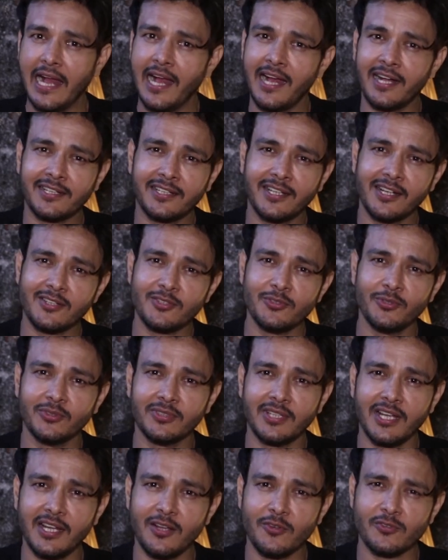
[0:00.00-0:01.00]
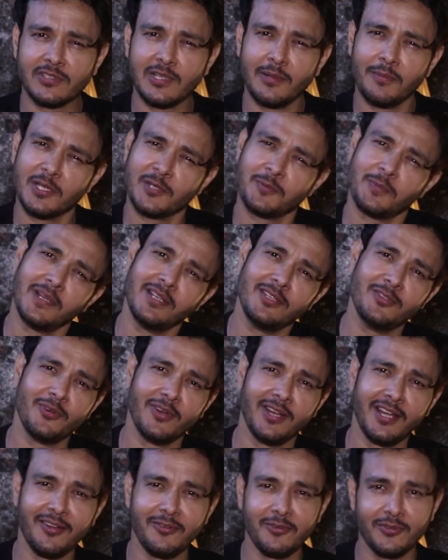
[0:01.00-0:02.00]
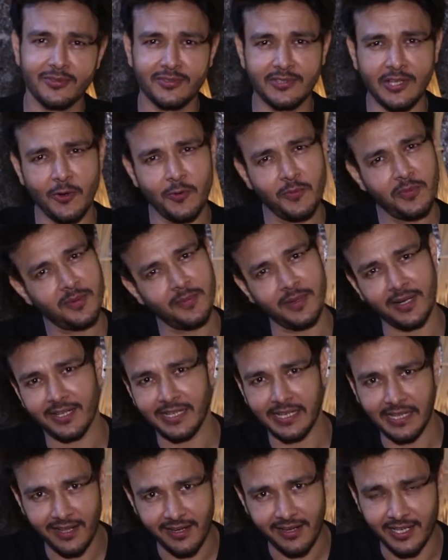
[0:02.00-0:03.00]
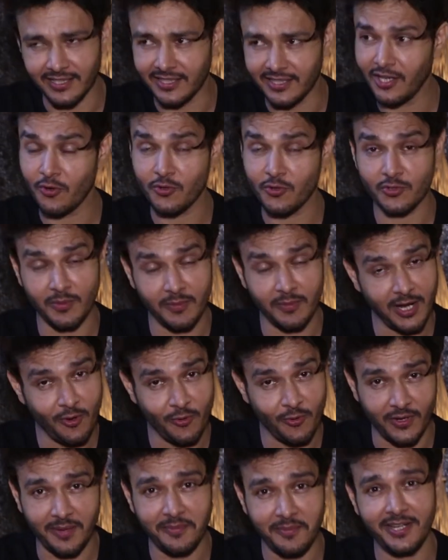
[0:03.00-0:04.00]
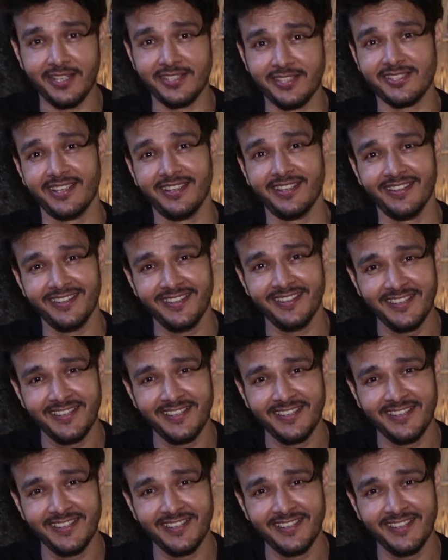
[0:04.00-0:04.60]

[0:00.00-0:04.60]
एक्टर जो होता है ना उसका बचपन जो है वो ताउम्र बरकरार रहता है और उसको बड़ा होना भी नहीं चाहिए